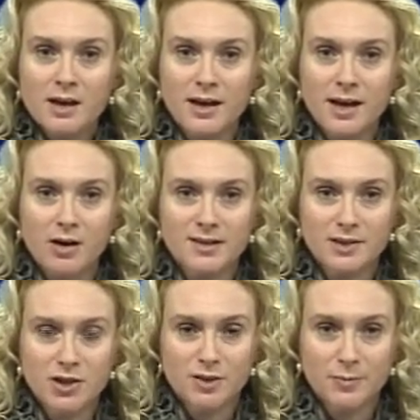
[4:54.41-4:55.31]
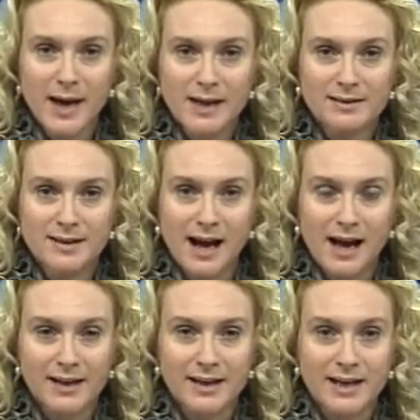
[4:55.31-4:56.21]
che cosa ci
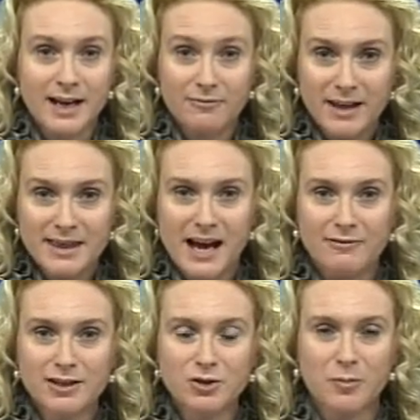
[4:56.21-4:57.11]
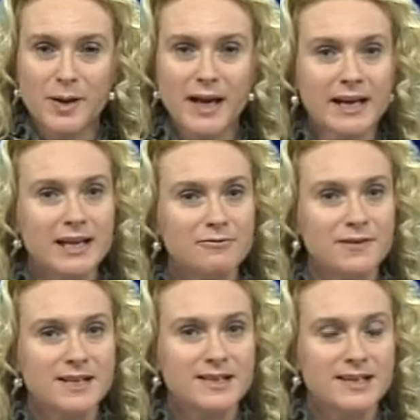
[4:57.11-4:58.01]
aspetta in Valdaveto per il
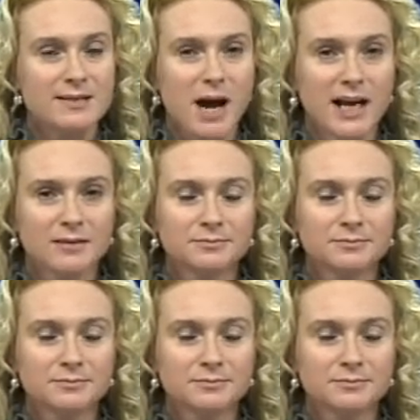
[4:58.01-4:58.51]
fine settimana.